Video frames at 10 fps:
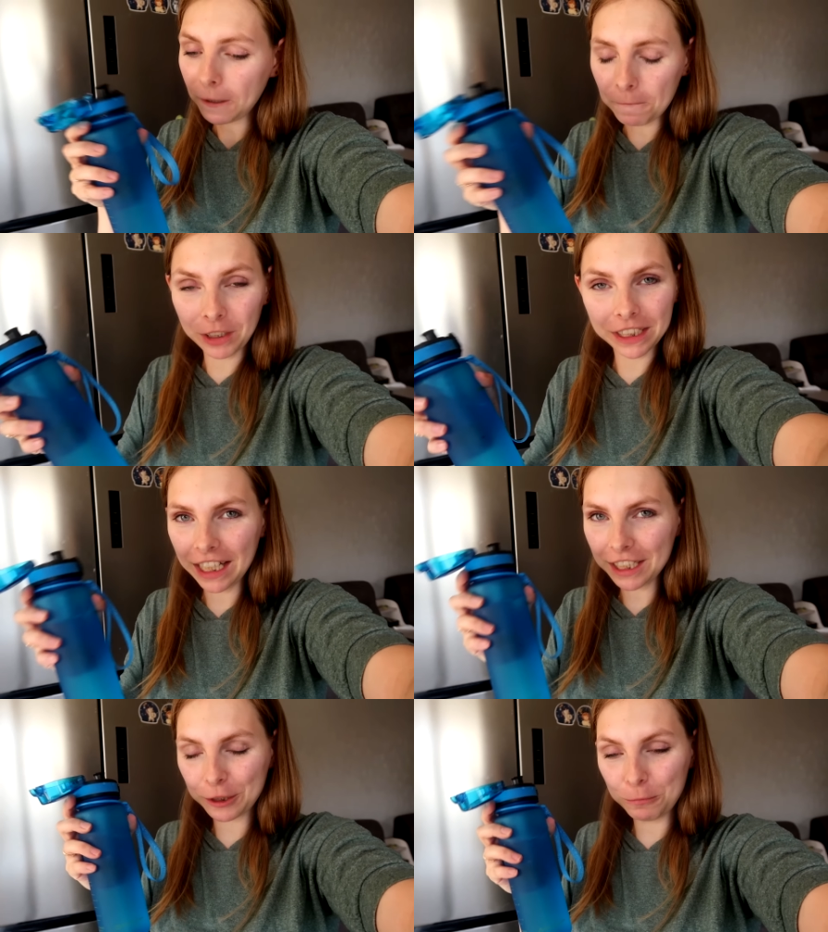
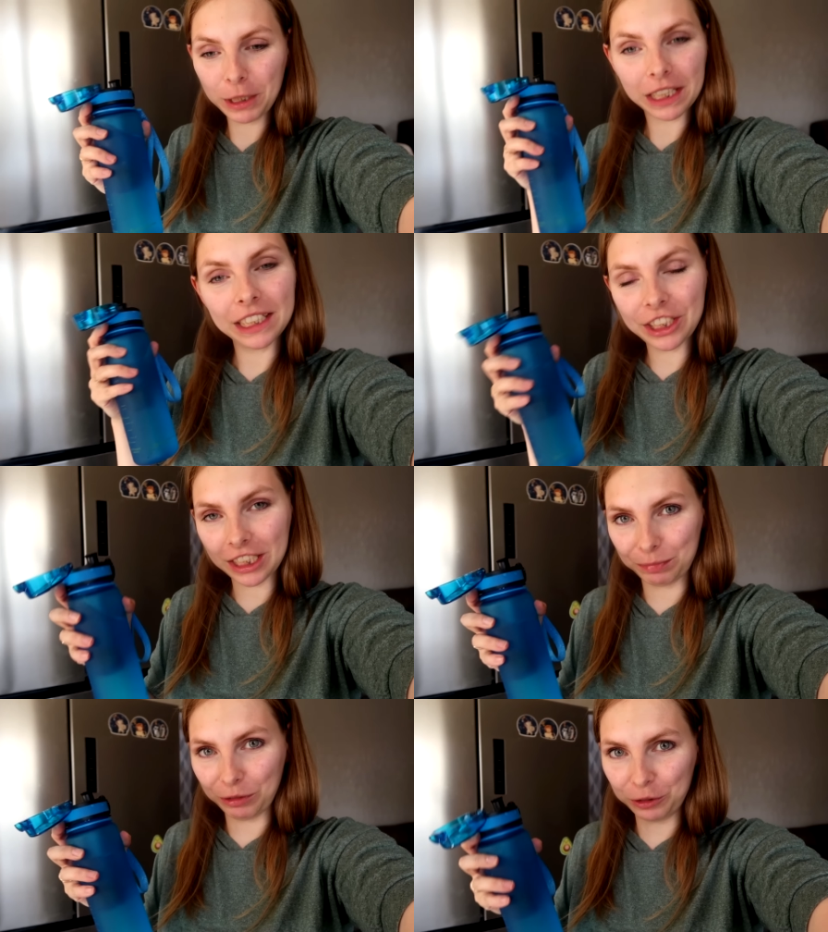Вода особо не
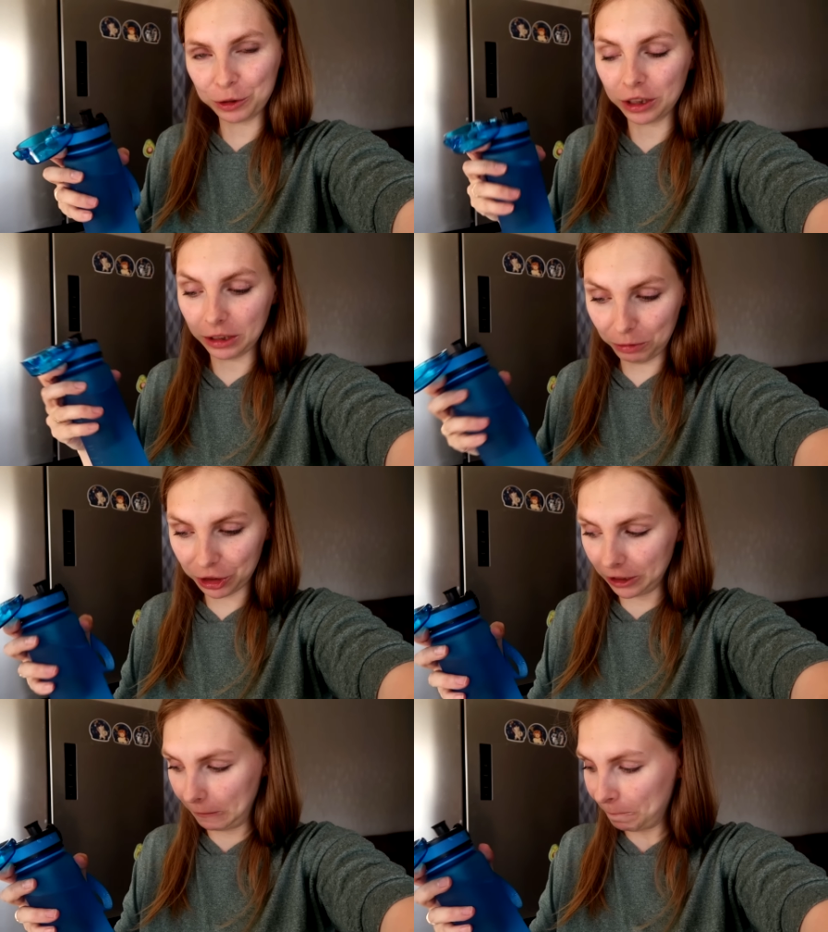отличается по вкусу от
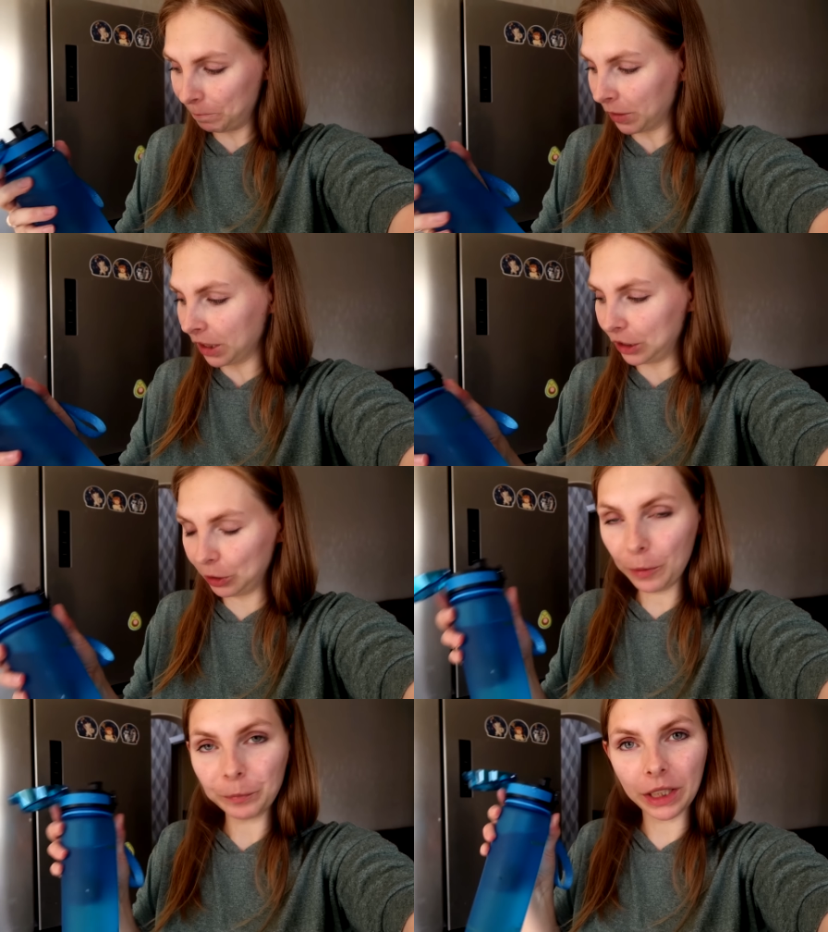обычной,
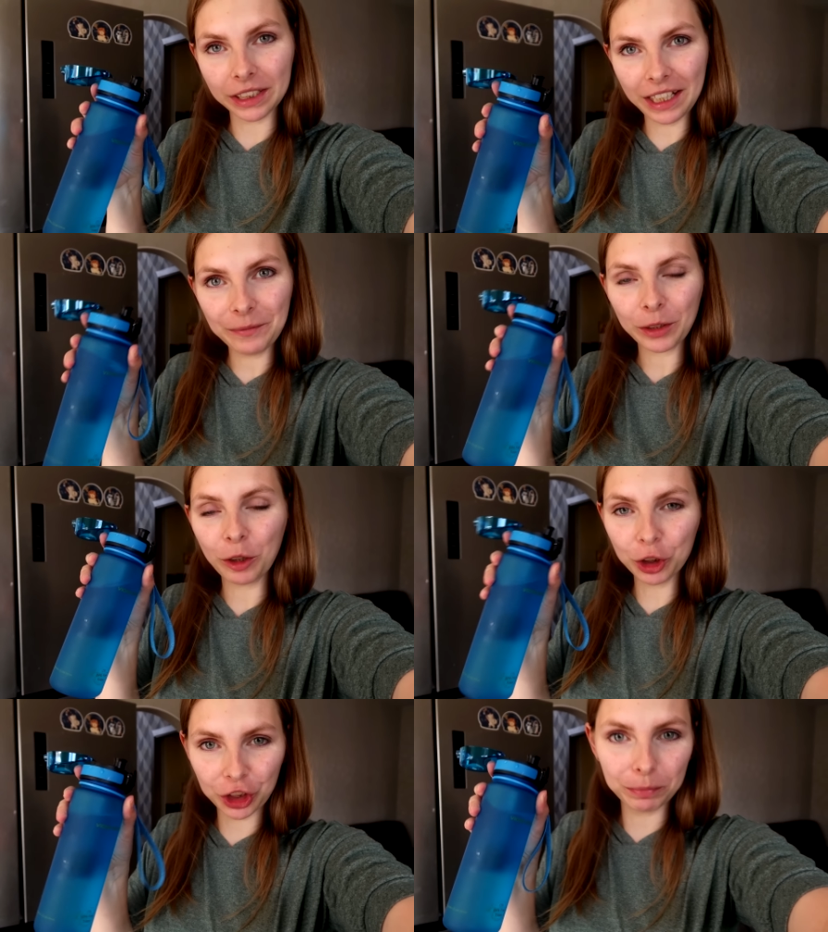но она
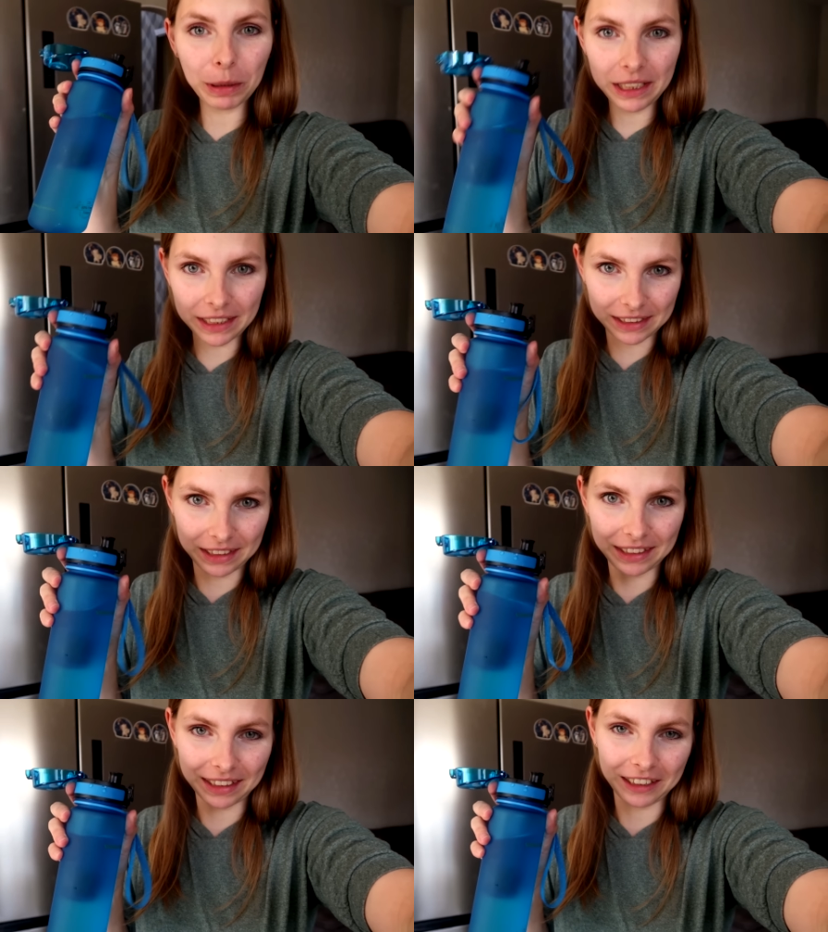очень
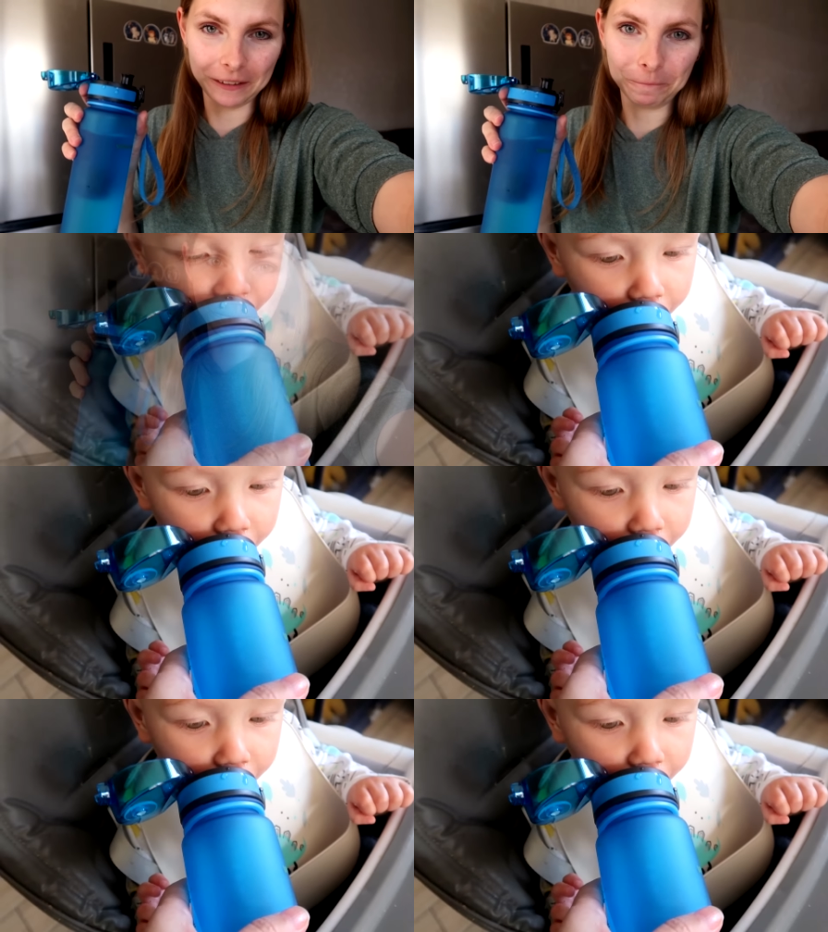полезная такая.